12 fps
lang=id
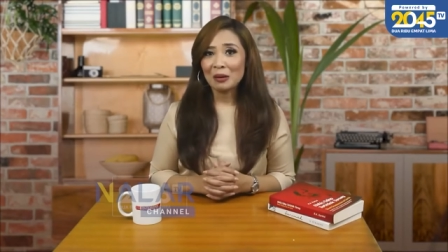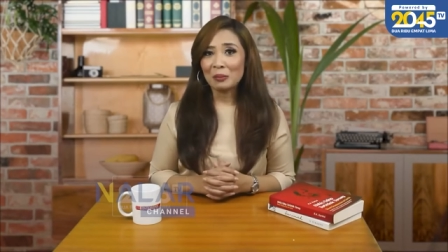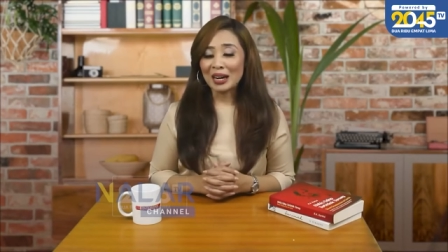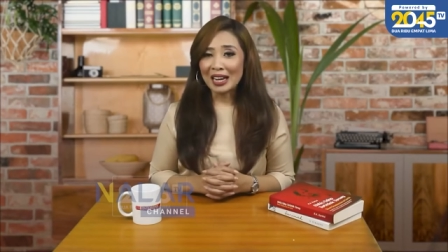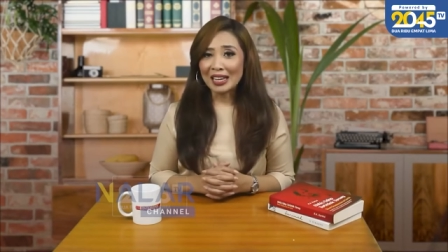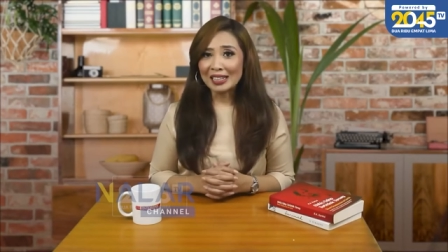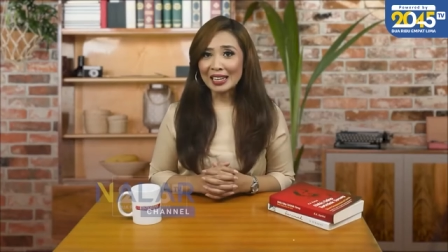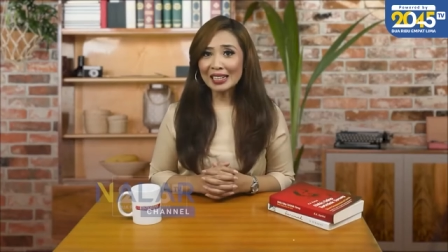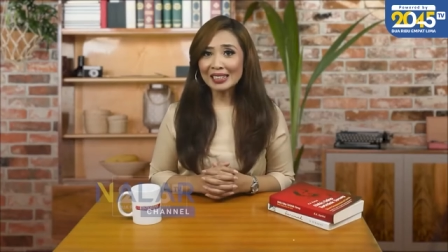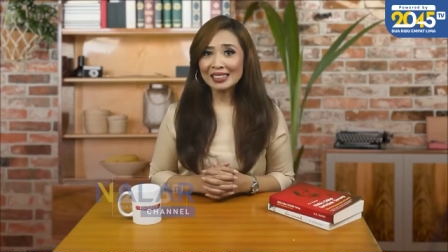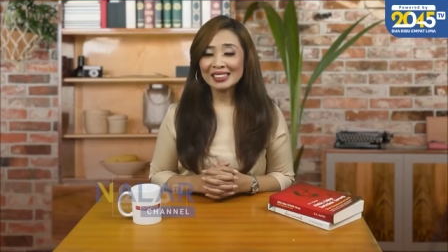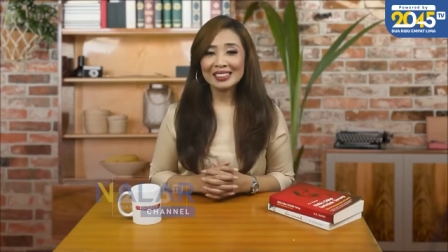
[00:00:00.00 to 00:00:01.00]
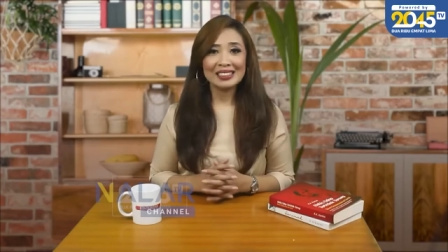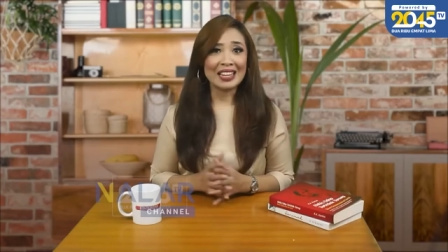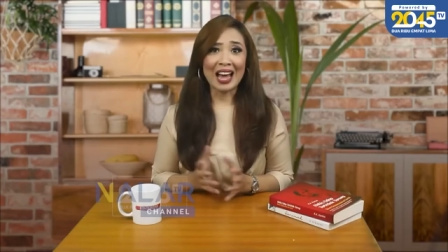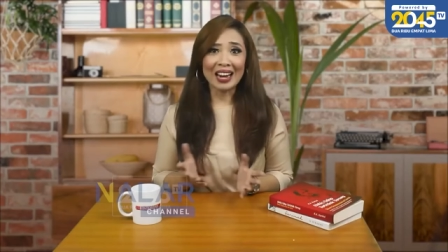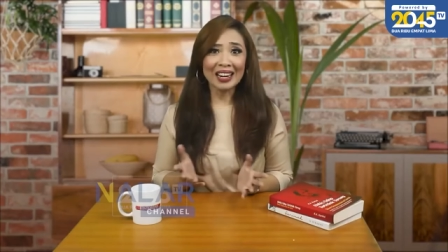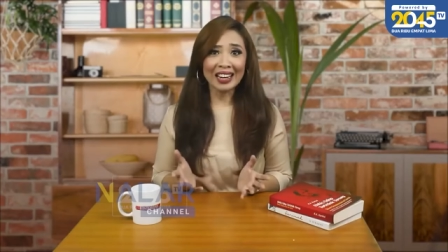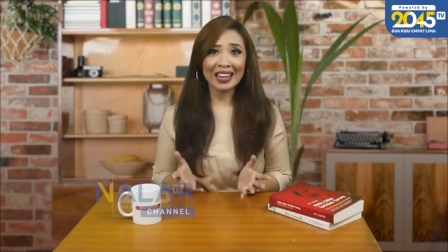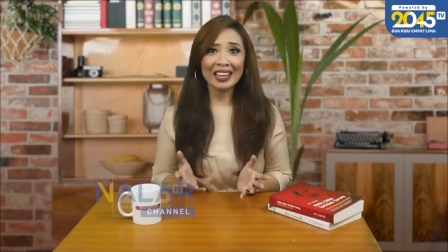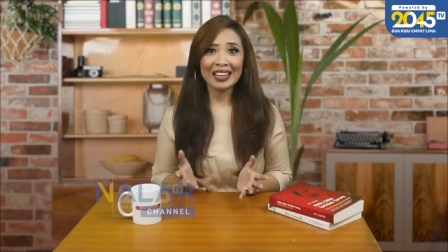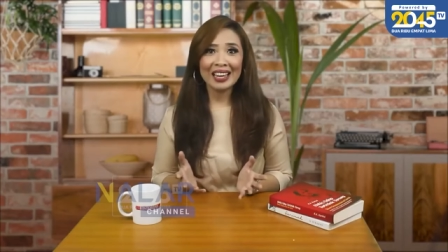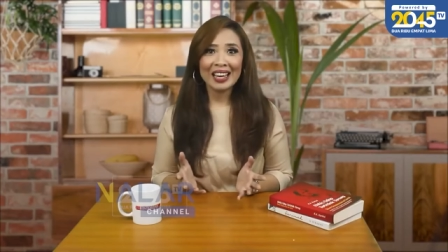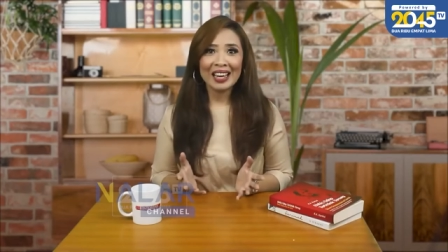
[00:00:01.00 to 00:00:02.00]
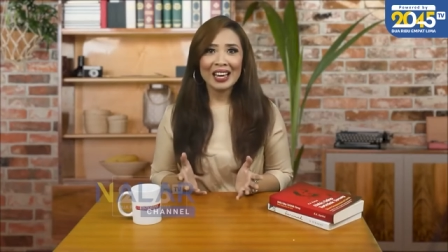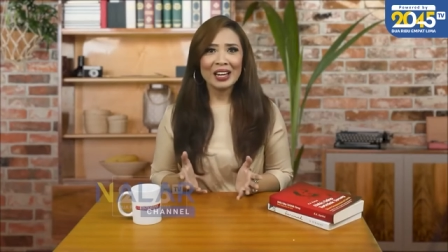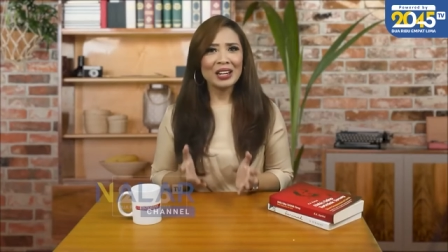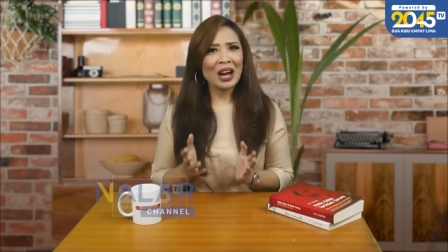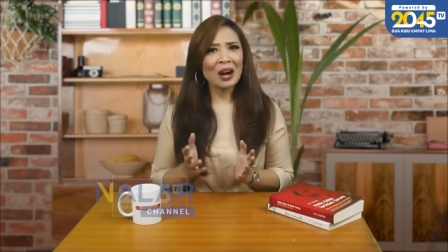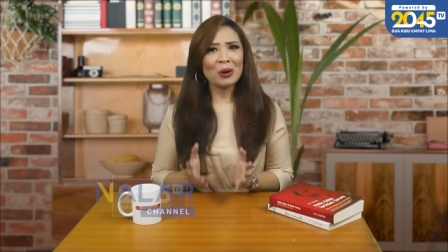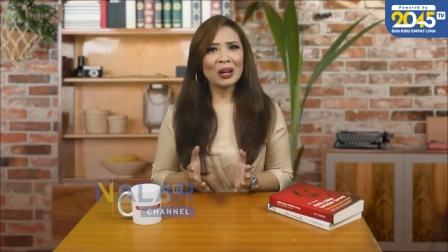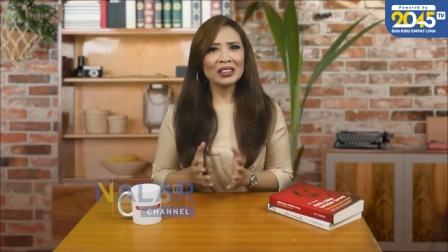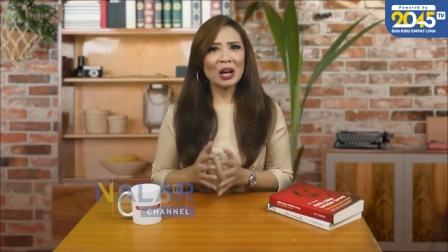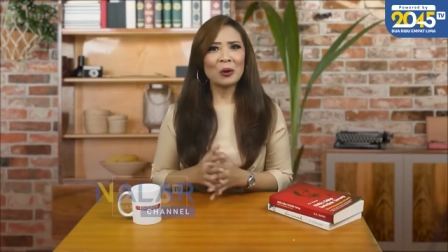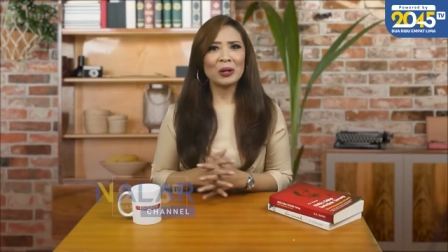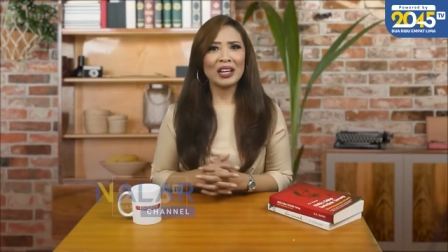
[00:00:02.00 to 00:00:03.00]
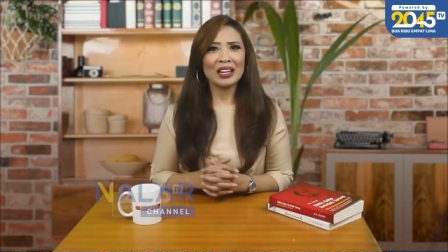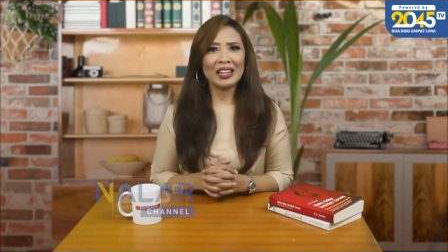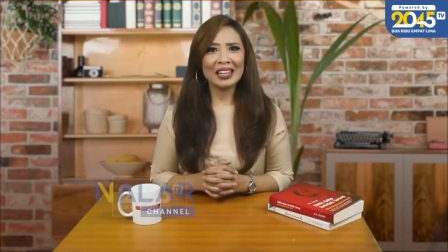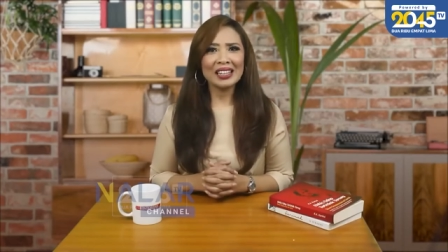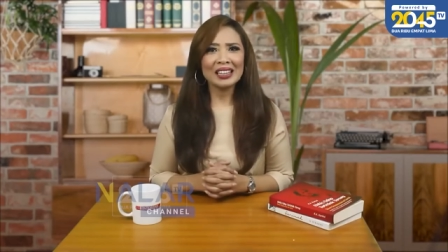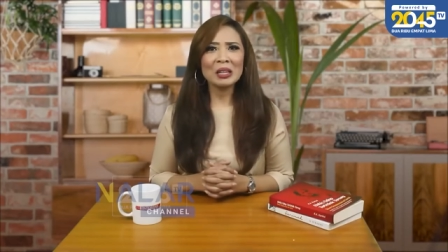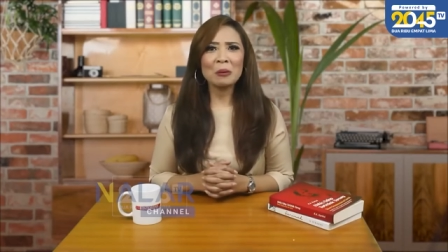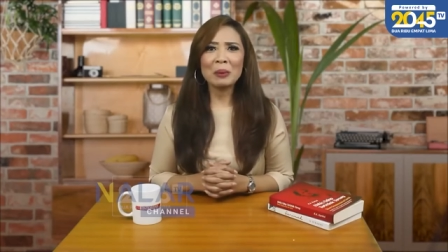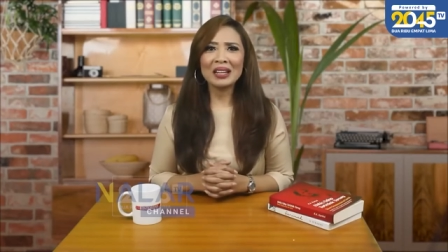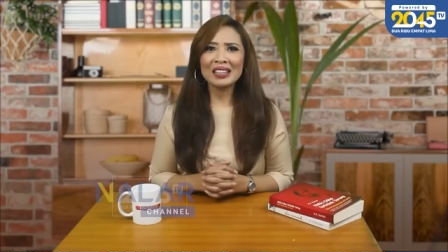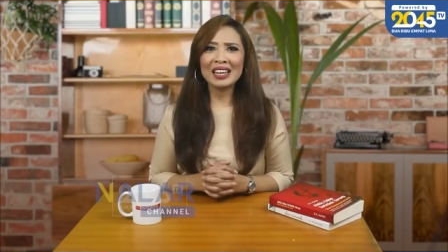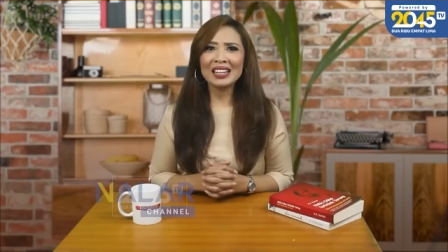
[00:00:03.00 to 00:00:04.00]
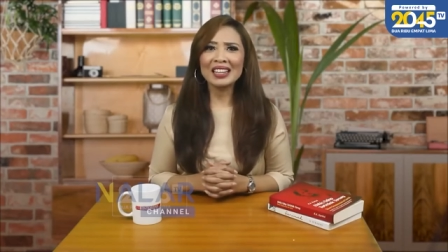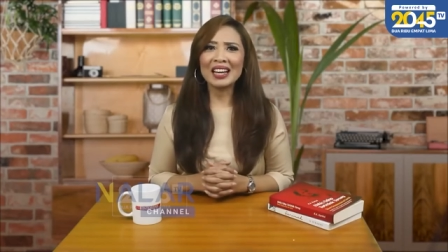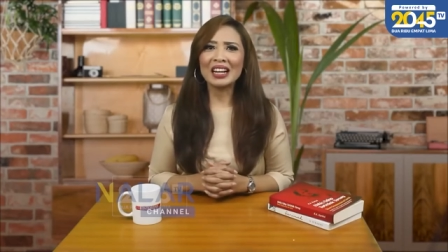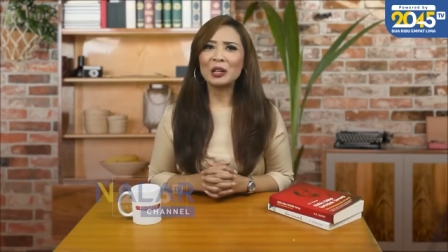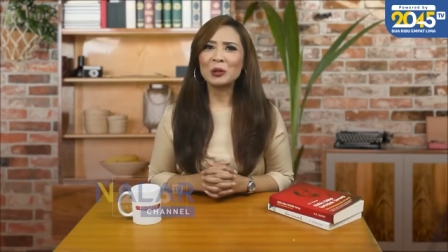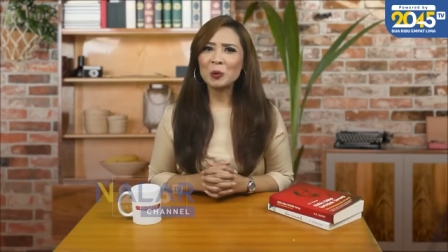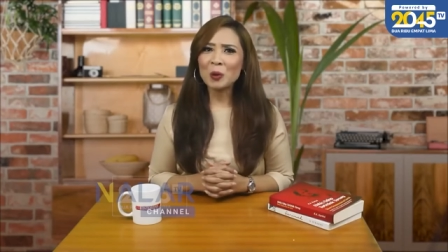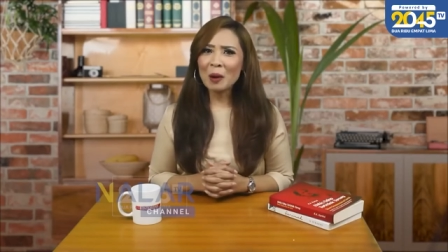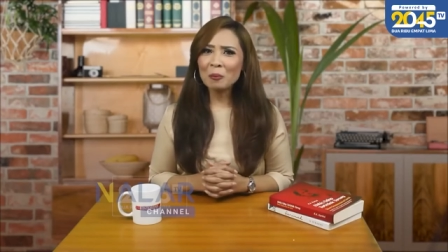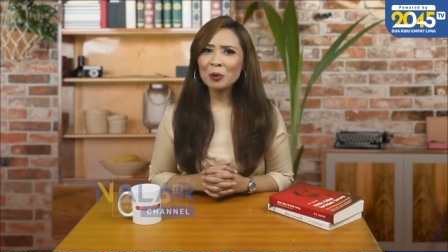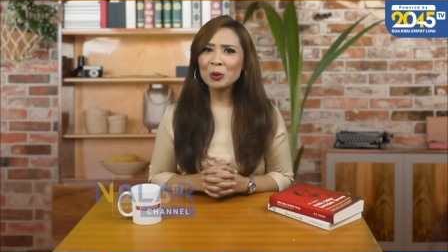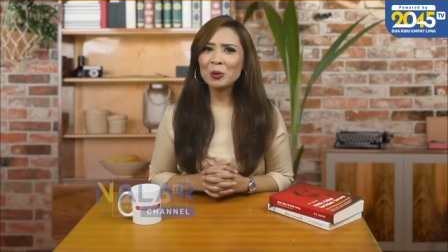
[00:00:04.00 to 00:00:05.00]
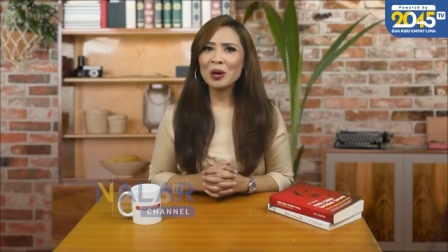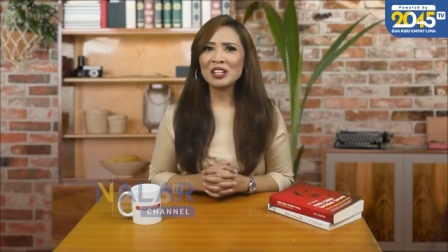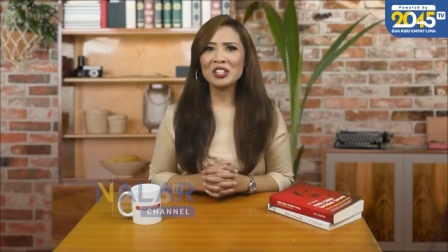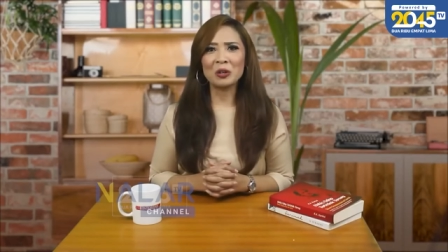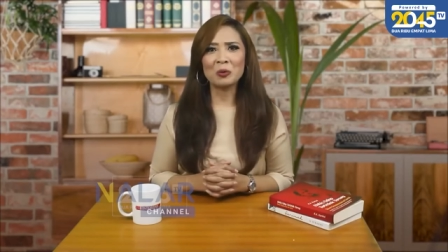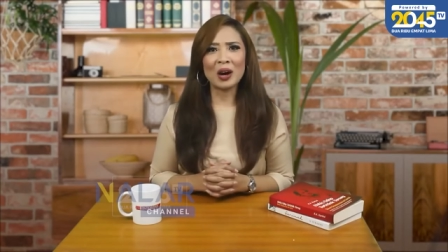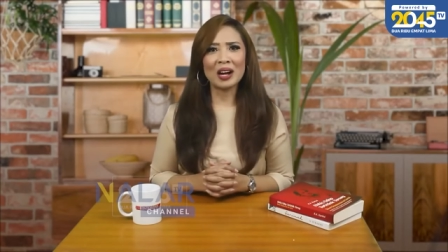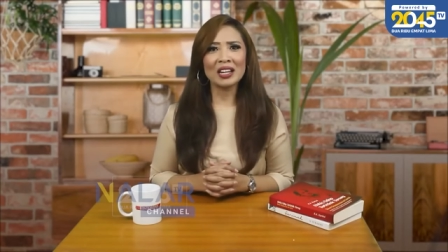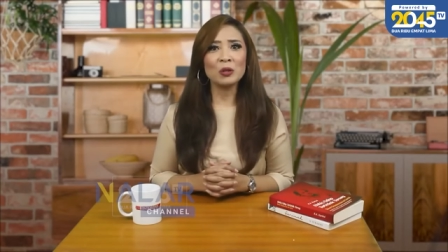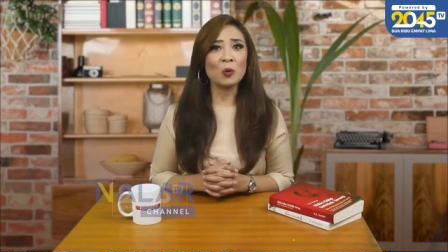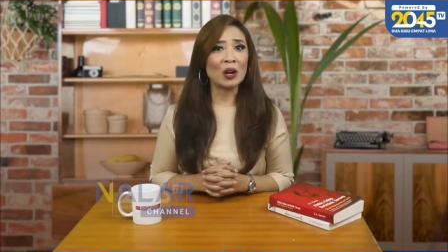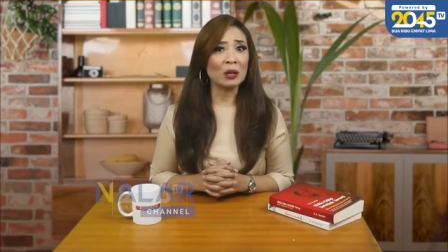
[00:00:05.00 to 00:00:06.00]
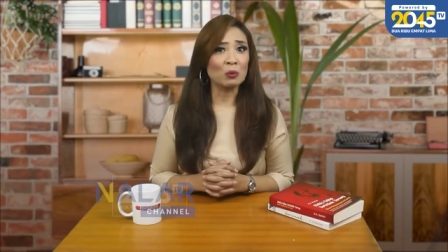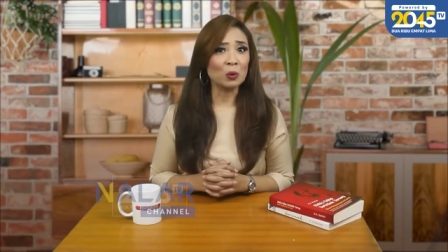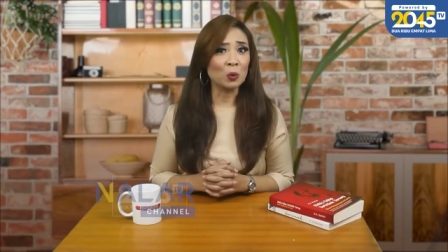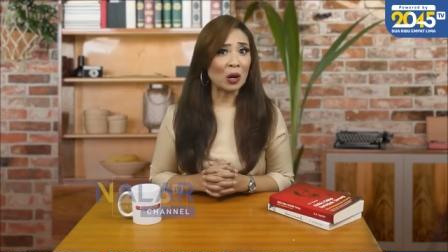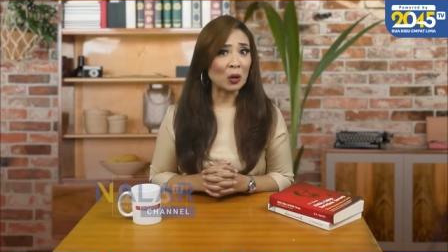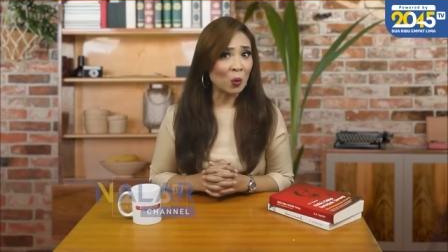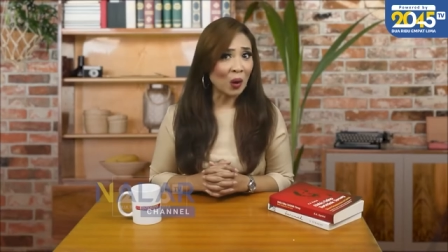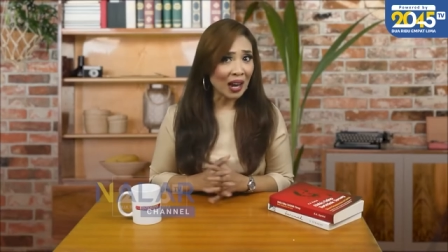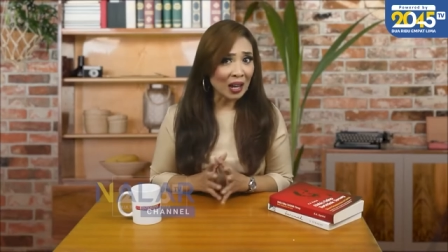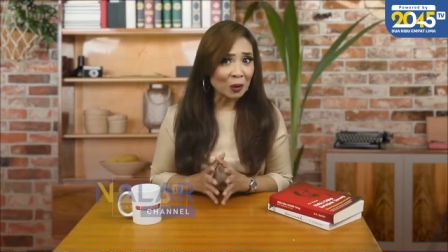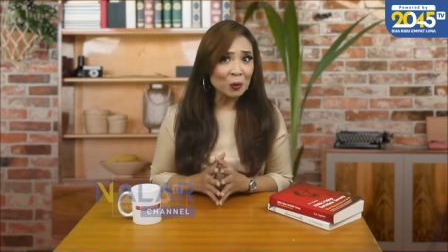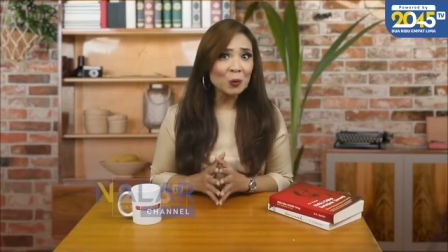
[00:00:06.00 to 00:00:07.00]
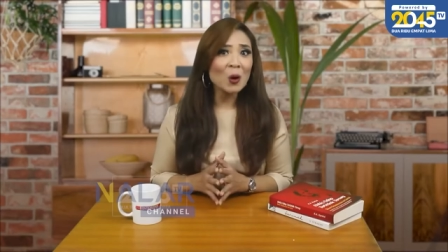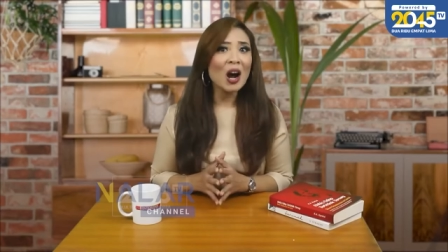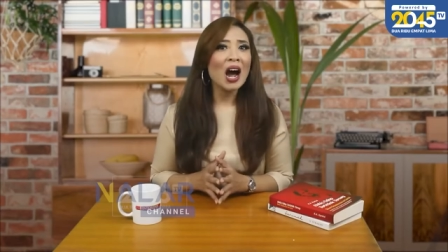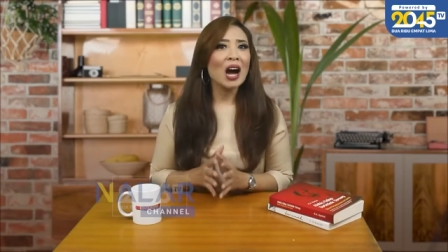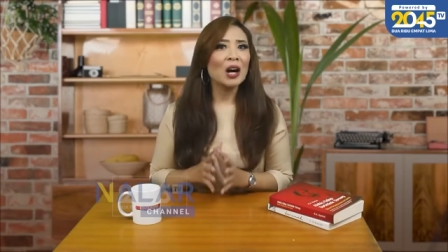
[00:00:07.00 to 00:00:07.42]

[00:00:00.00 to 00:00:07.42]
Makanya, nggak aneh, di awal tahun ini, tepatnya tanggal 22 Januari 2022 lalu,